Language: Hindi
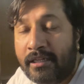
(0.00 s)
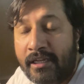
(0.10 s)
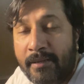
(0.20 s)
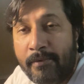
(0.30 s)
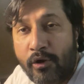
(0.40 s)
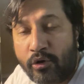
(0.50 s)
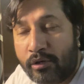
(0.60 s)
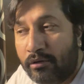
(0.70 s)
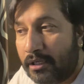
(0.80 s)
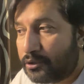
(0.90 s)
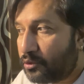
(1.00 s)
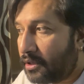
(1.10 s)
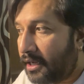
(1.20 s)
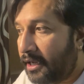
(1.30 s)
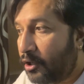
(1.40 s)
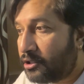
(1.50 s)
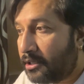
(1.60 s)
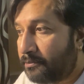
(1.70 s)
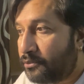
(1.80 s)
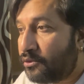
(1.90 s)
दिल्ली में लॉकडाउन लग चुका है और
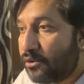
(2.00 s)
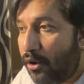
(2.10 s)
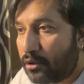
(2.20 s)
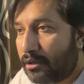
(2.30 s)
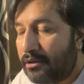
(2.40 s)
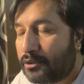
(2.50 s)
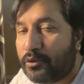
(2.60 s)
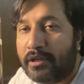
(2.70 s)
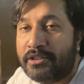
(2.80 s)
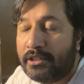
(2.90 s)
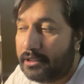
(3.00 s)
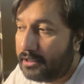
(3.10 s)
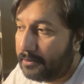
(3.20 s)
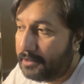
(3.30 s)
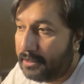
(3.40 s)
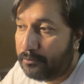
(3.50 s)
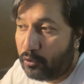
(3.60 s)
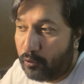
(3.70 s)
संपूर्ण लॉकडाउन लग चुका है छह दिन का भैया